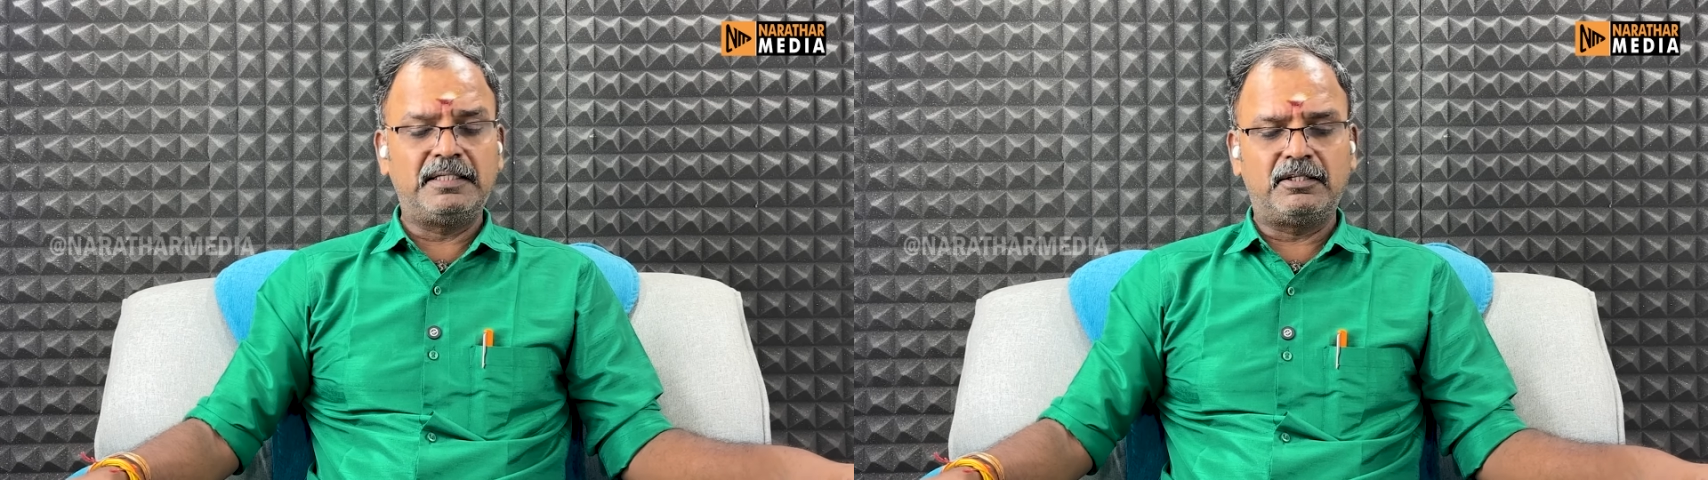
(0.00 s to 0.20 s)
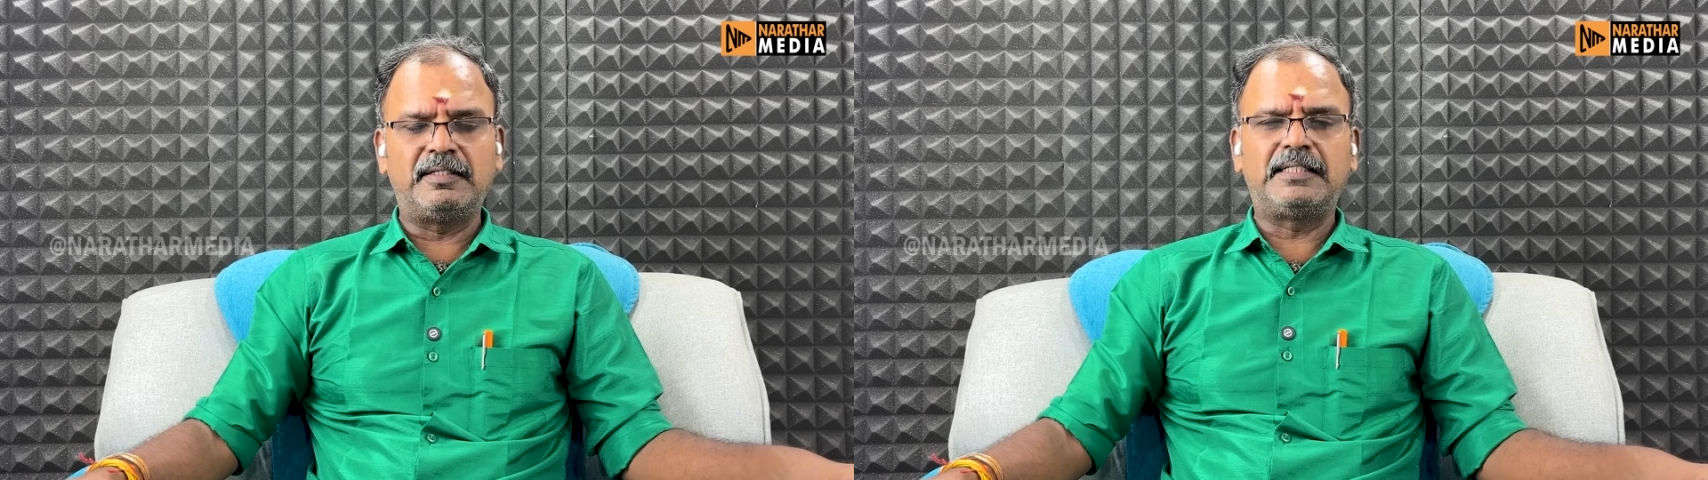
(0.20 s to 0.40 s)

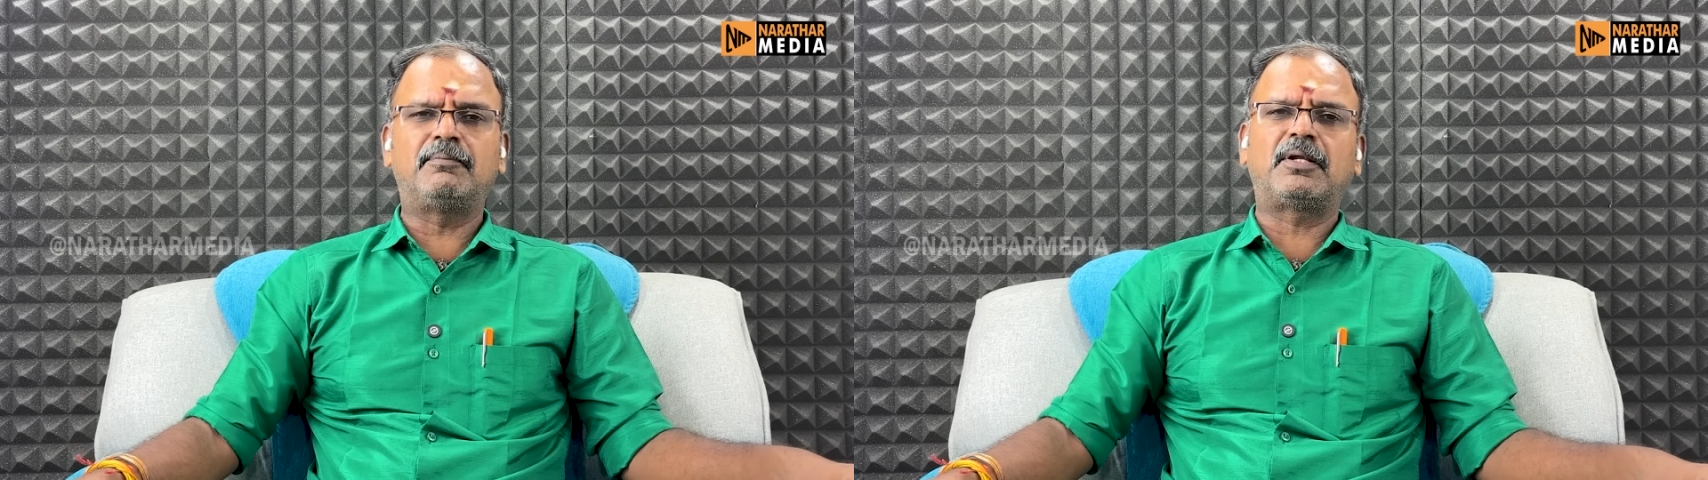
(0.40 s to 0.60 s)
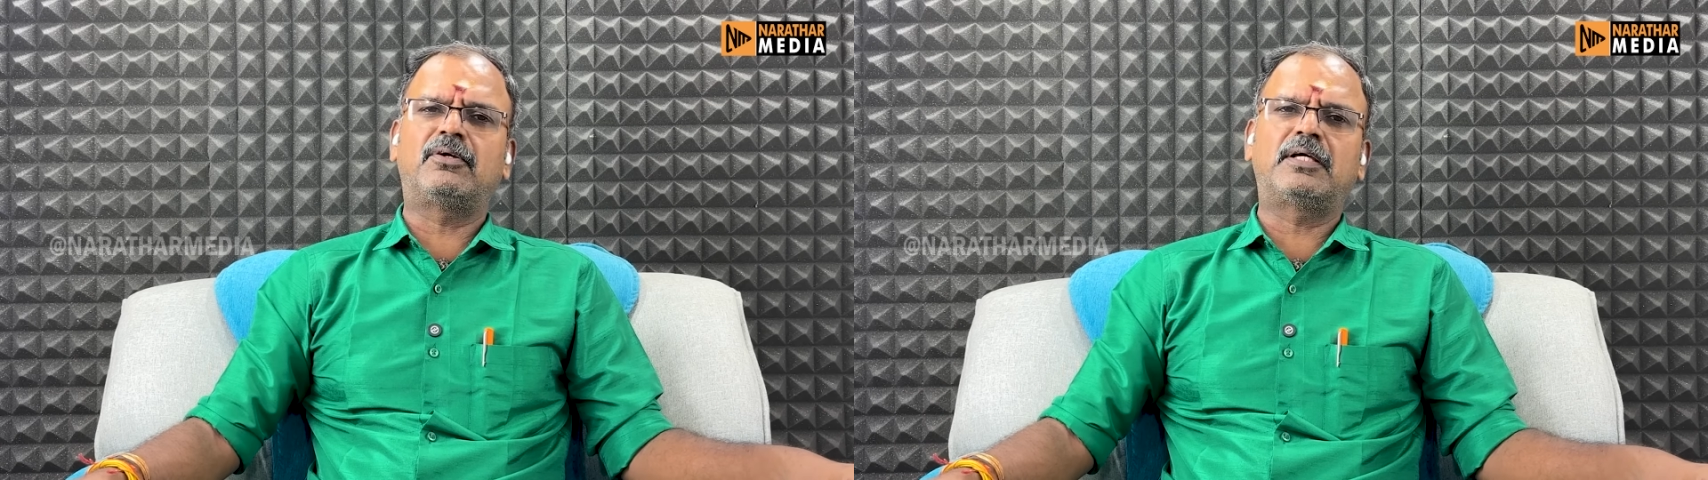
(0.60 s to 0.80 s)
மீண்டும் வெற்றி
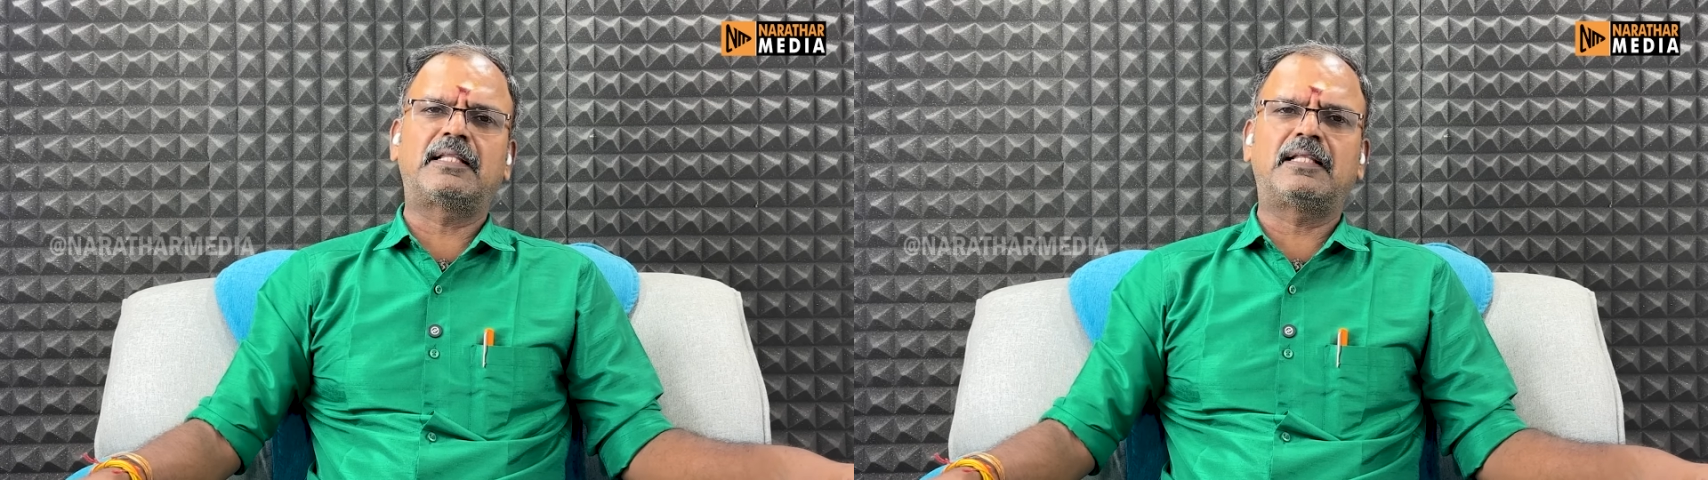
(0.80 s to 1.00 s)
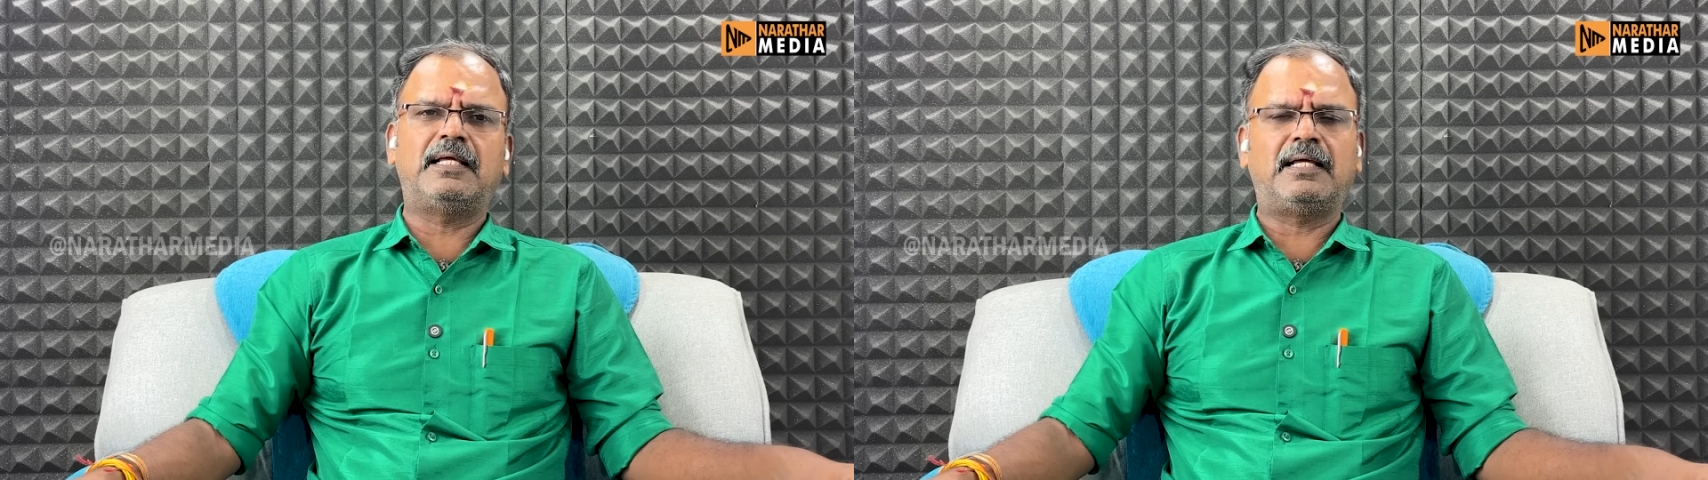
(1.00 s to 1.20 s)

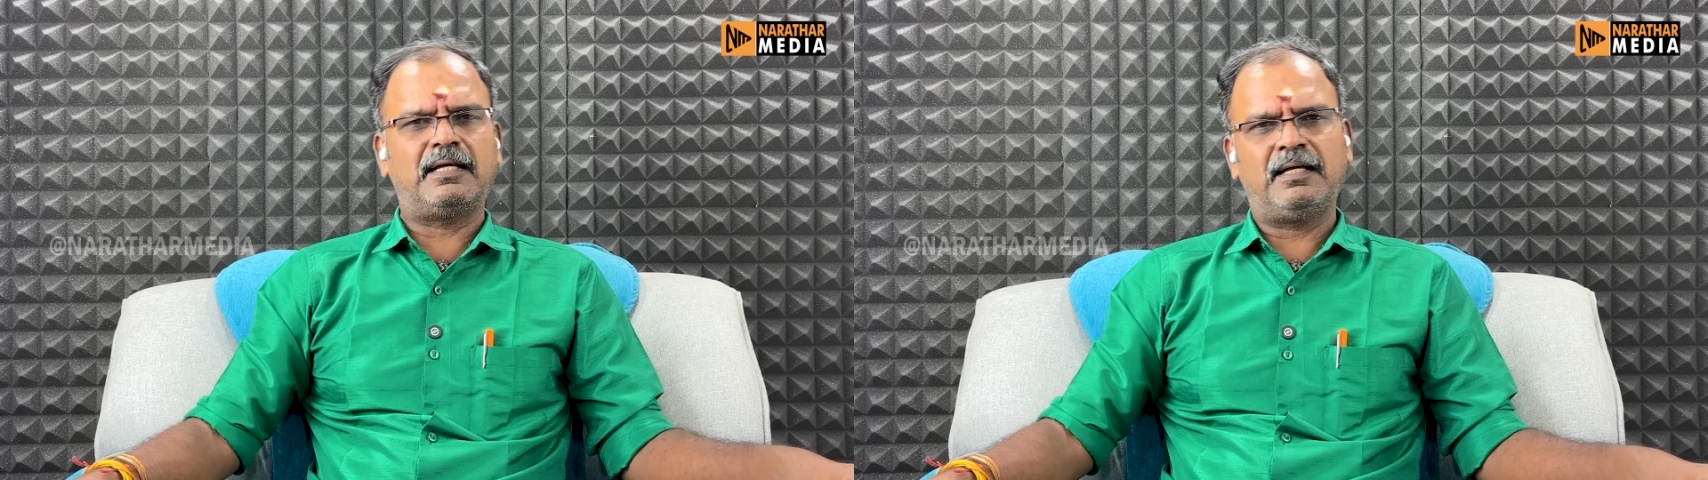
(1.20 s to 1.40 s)
பெறணுங்கிறதுல